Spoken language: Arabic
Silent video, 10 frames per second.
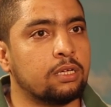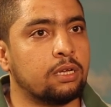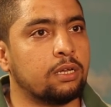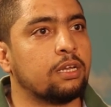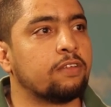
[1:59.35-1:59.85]

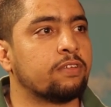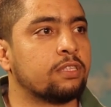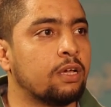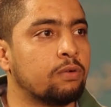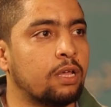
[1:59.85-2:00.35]
اللي في
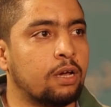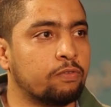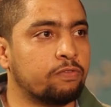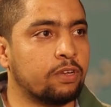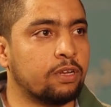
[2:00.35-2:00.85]
الدوله
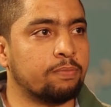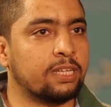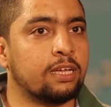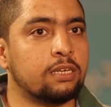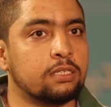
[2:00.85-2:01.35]
او في
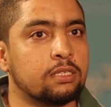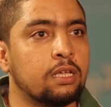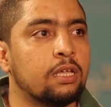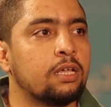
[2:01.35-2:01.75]
المدارس